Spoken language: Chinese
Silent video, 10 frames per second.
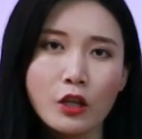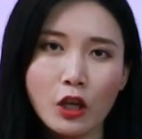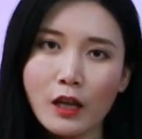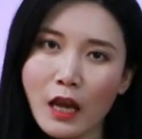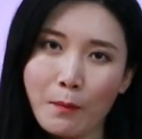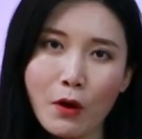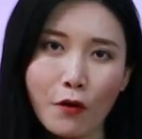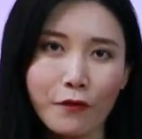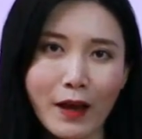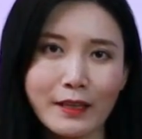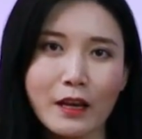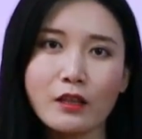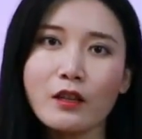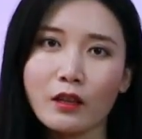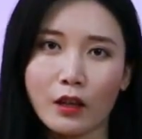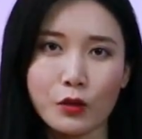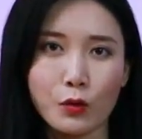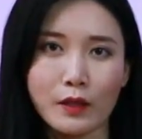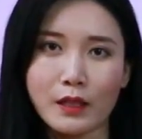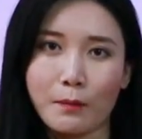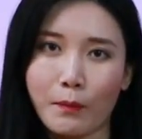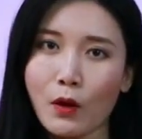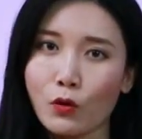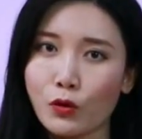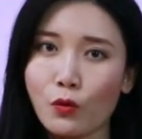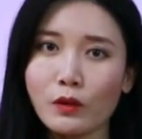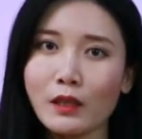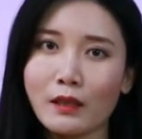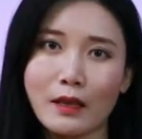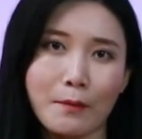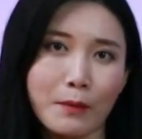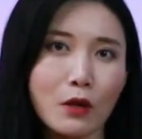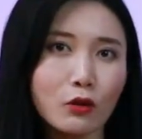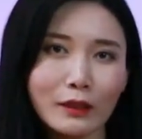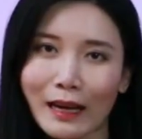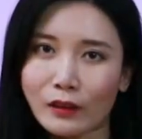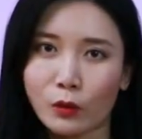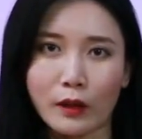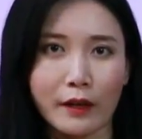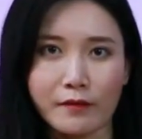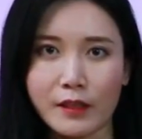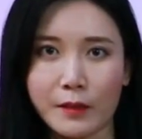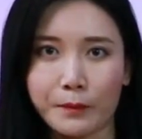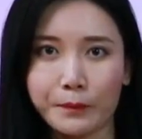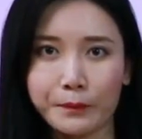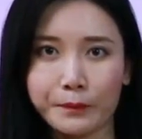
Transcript: 车内没有发现任何血迹，没有凶器，也没有打斗的痕迹。